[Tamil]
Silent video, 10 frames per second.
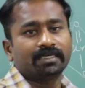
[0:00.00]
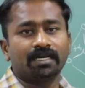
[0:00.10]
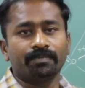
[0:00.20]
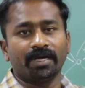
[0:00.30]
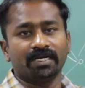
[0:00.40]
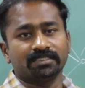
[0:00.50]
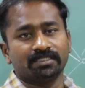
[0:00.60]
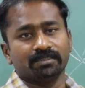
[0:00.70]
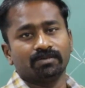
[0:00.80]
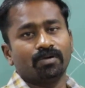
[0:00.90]
எலக்ட்ரான்
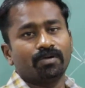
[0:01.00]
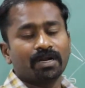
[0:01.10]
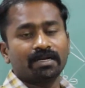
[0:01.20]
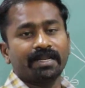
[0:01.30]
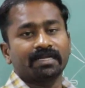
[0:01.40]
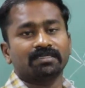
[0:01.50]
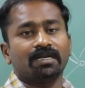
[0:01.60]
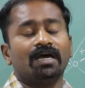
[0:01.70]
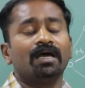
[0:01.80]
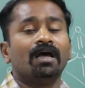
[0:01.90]
பேலன்ஸ்டு ஓவரால்
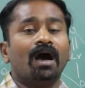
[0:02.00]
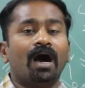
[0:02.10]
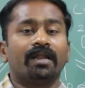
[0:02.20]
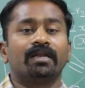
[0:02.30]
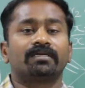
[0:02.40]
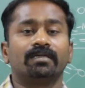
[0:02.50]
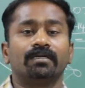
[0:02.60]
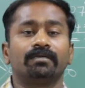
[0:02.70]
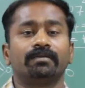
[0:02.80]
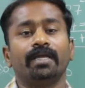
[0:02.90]
ரியாக்ஷனில் ஆறு
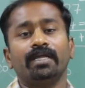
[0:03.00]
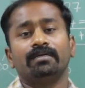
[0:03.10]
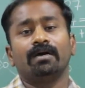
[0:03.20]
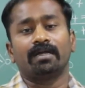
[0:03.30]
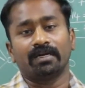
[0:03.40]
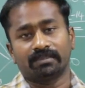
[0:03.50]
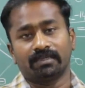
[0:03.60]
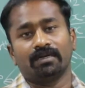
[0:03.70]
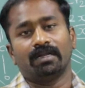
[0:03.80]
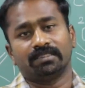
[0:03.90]
எலக்ட்ரான் கெயின் ஆறு
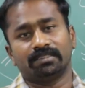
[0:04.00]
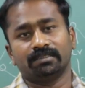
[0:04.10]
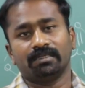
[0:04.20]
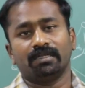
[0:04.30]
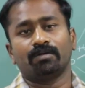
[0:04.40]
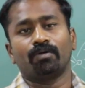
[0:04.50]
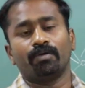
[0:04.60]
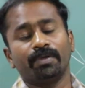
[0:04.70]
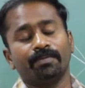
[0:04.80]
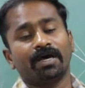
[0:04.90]
எலக்ட்ரான் லாஸ் அதாவது
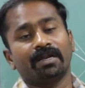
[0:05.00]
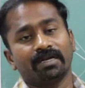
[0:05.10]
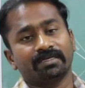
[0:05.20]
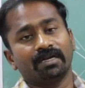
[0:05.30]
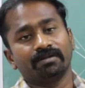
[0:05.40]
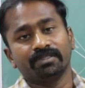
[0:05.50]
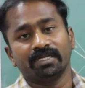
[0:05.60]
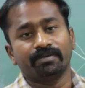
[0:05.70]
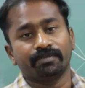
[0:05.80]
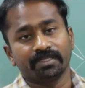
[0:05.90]
குரோமியம் ஆறு எலக்ட்ரானை வந்து
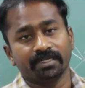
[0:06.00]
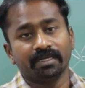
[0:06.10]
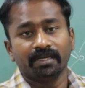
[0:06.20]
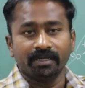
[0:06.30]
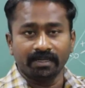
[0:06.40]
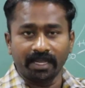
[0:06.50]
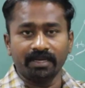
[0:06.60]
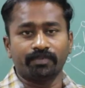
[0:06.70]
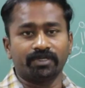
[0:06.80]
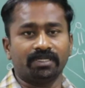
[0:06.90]
என்ன பண்ணுது
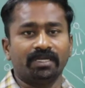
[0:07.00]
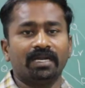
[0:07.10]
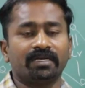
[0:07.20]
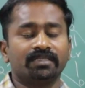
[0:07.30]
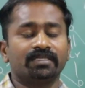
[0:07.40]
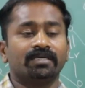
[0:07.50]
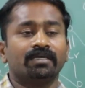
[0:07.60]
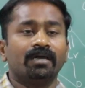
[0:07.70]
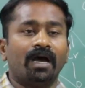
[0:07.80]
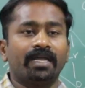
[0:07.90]
கெயின் பண்ணுது யார்கிட்டேருந்து
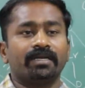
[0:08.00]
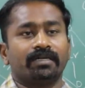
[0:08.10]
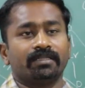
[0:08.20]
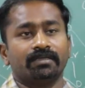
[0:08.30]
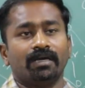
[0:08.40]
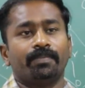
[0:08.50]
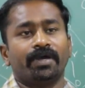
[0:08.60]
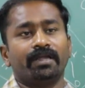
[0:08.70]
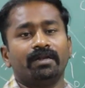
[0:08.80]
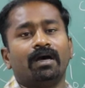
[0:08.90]
அயன்ட்டேருந்து அப்போ
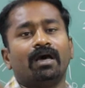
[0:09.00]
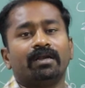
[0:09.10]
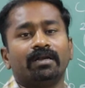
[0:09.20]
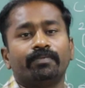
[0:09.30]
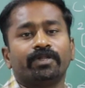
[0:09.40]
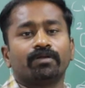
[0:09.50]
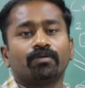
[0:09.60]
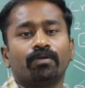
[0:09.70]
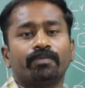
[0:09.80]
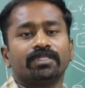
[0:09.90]
அயன் ஆறு என்ன
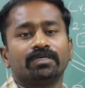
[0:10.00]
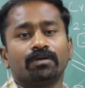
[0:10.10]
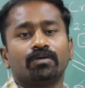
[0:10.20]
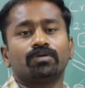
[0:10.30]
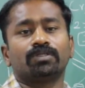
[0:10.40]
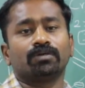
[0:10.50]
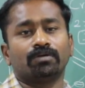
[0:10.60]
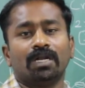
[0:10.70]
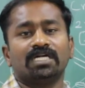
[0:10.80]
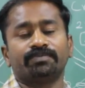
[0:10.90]
பண்ணியிருக்கோம் குரோமியத்துக்கு
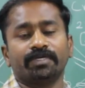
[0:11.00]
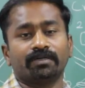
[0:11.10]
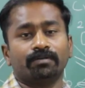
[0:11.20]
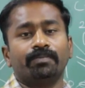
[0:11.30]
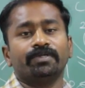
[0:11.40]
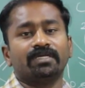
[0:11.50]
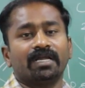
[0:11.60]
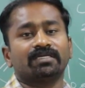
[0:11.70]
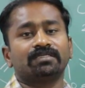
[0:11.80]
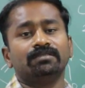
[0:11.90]
கொடுத்துருக்கோம் லாஸ் பண்ணியிருக்கோம் அப்போ இந்த
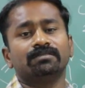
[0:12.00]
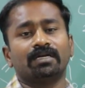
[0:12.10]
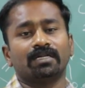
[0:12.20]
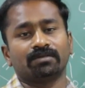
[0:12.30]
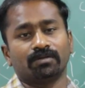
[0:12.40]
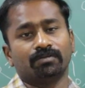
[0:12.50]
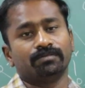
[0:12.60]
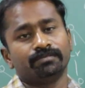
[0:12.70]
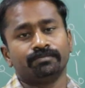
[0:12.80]
ரியாக்ஷன் நடந்திருக்கும்